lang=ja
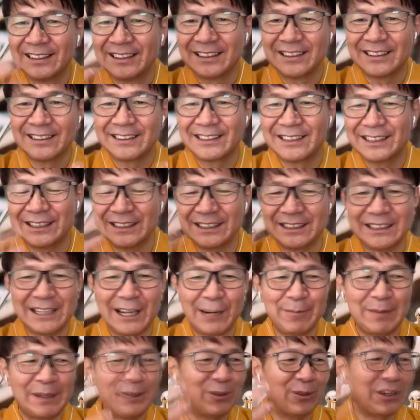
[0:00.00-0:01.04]
し知ら
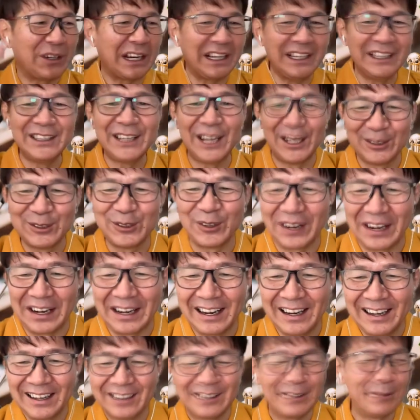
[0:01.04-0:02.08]
ん間にどっか行ってるとか
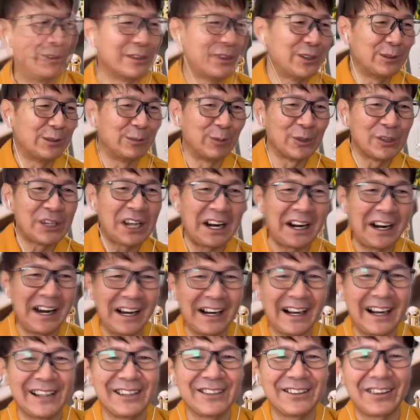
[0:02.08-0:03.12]
ね、でもすぐ戻らなあ
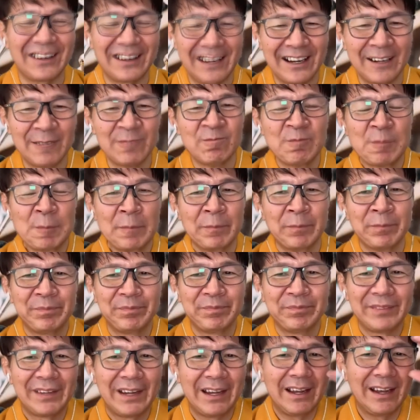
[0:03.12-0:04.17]
かんとかね、
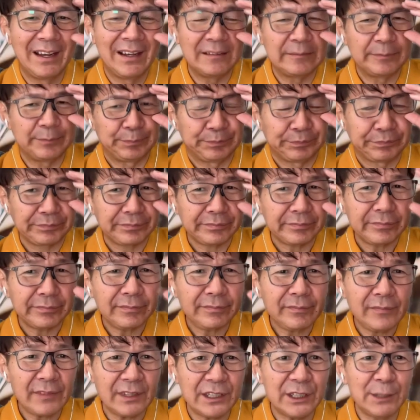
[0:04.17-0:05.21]
で
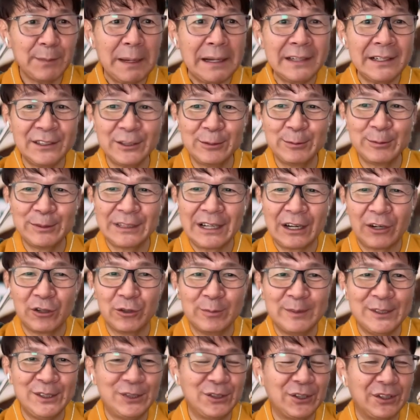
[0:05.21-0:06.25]
しまいに自分が不
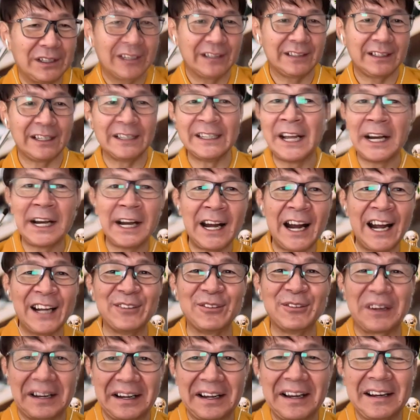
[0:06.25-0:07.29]
眠症になって寝れない
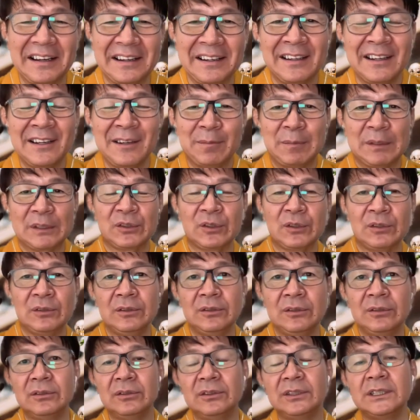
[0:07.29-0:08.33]
とかね、まあ、そうい
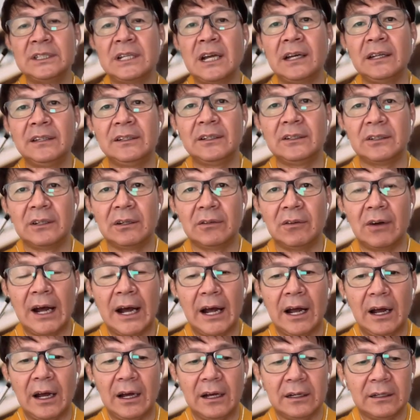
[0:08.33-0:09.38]
う時代っていうの
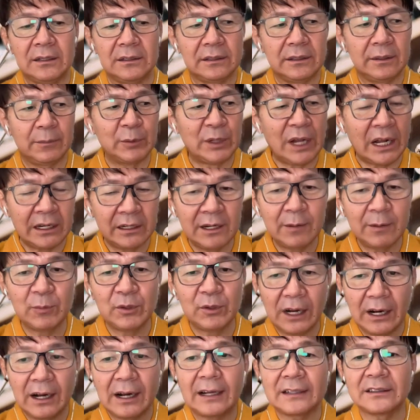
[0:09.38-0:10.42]
はでも何年も
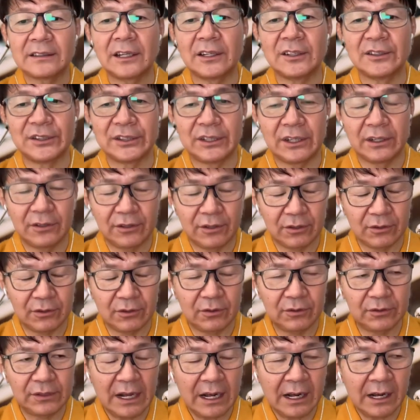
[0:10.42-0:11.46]
長かったですけど、こ
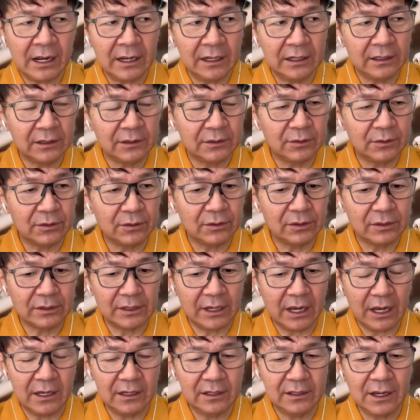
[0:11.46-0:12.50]
の長い
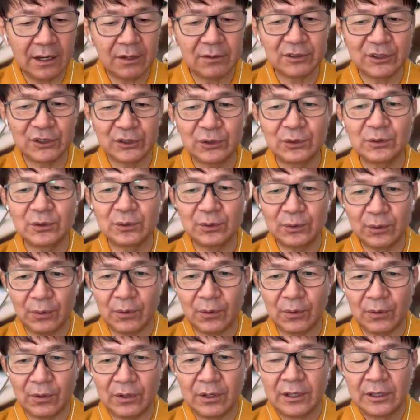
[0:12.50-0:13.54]
経験をする
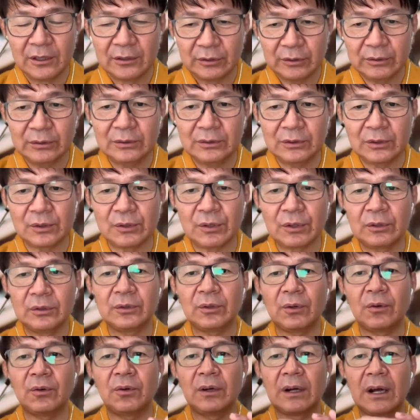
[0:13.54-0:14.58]
とふっとそういう
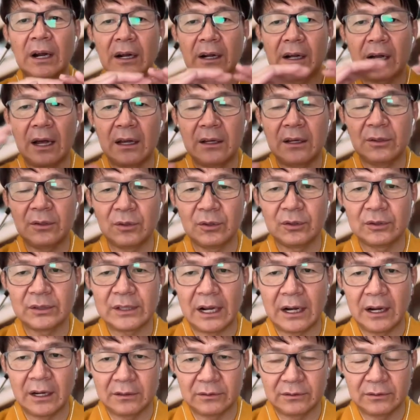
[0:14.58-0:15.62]
ところから解放
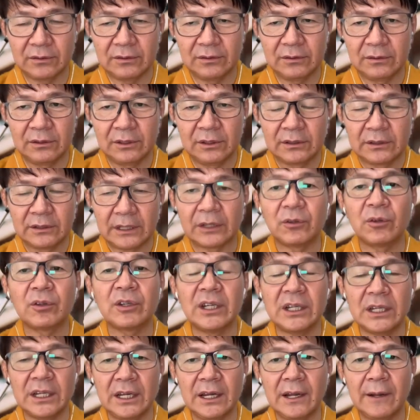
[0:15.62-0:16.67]
された
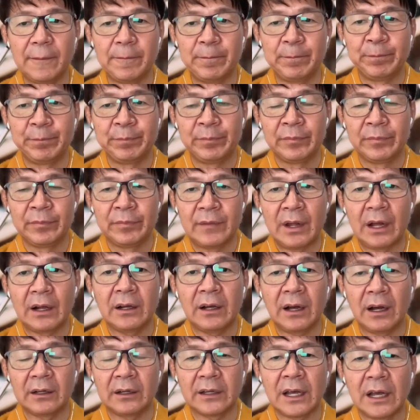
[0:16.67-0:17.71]
時になん
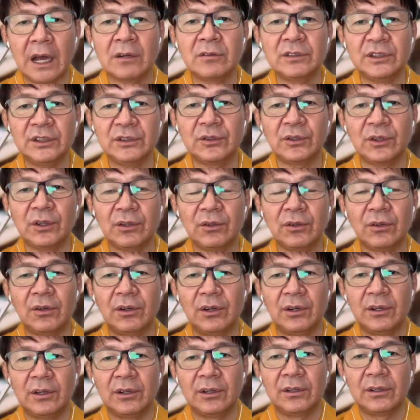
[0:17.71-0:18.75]
か逆にそれを
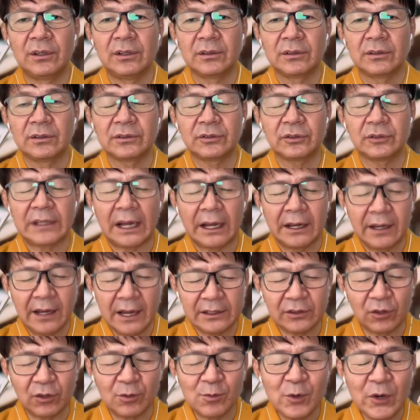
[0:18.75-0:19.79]
大変
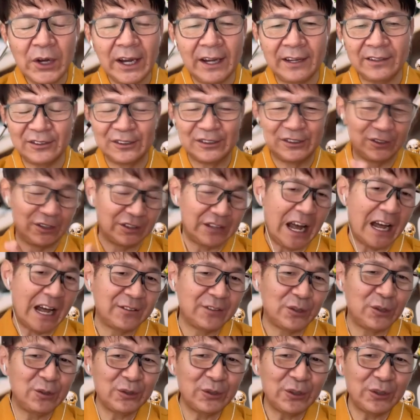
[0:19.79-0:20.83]
やと思えへんですよ。あ
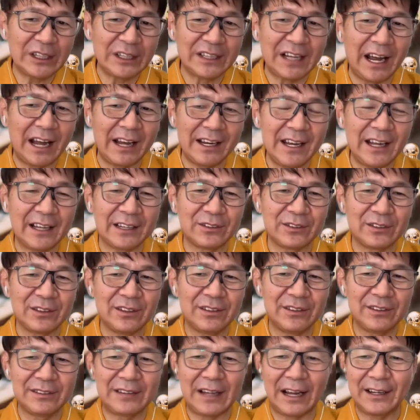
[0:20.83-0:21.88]
の時は大変や
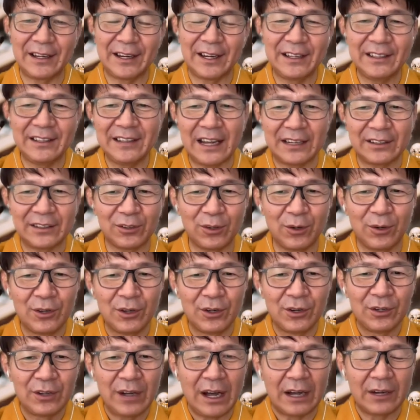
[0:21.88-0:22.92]
大変やと
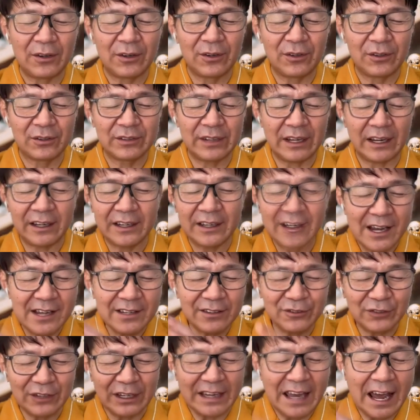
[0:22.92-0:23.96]
あの大変っ
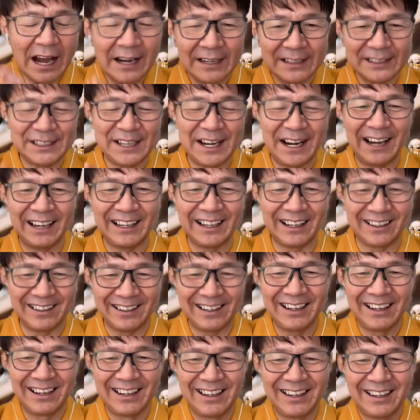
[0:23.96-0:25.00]
ていうかやらなしゃないからね、
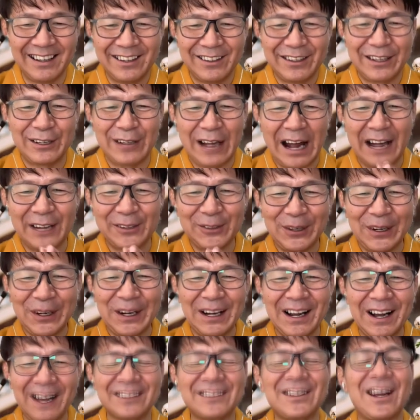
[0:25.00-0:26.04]
だけど後から
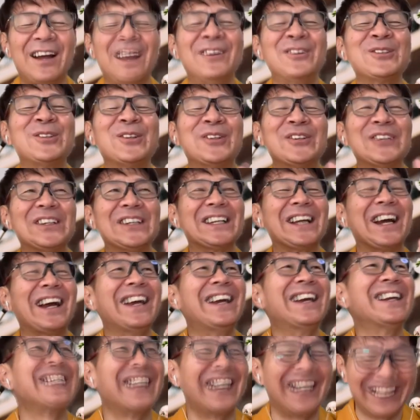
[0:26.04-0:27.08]
考えたらあの時は大
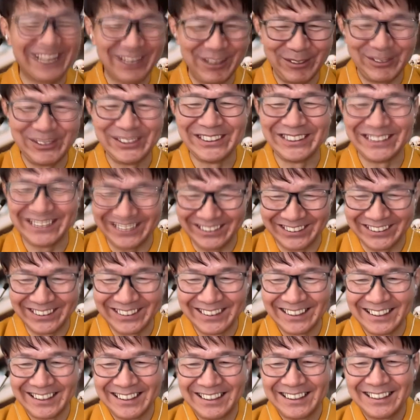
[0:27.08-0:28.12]
変だったなって思うんですよ。
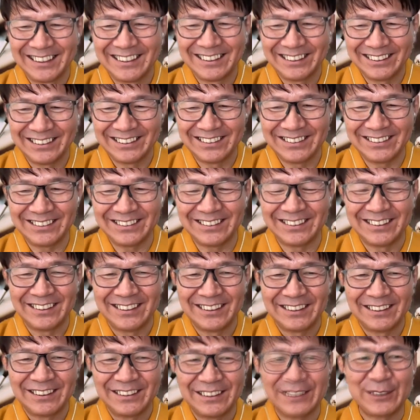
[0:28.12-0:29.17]
うん、
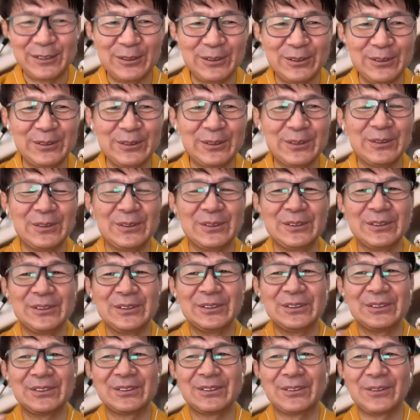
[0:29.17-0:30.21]
でそういうことを
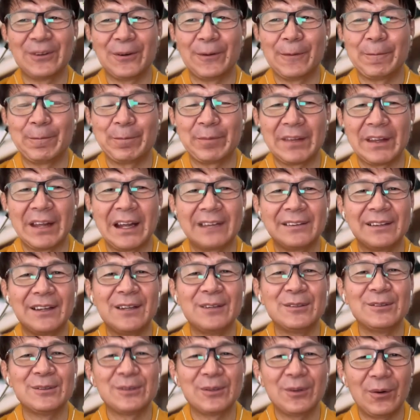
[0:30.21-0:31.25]
ずっとやって
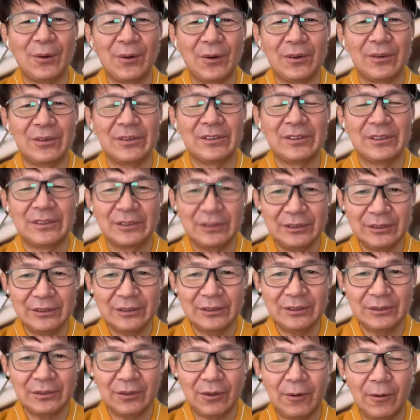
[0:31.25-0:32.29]
いくとふっ
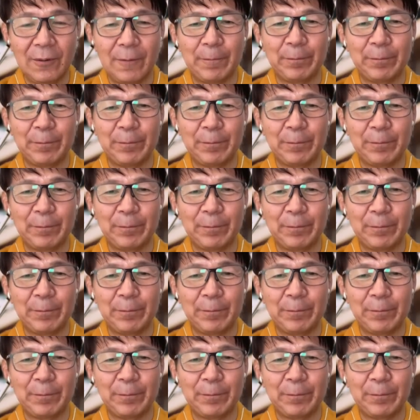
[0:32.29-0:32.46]
と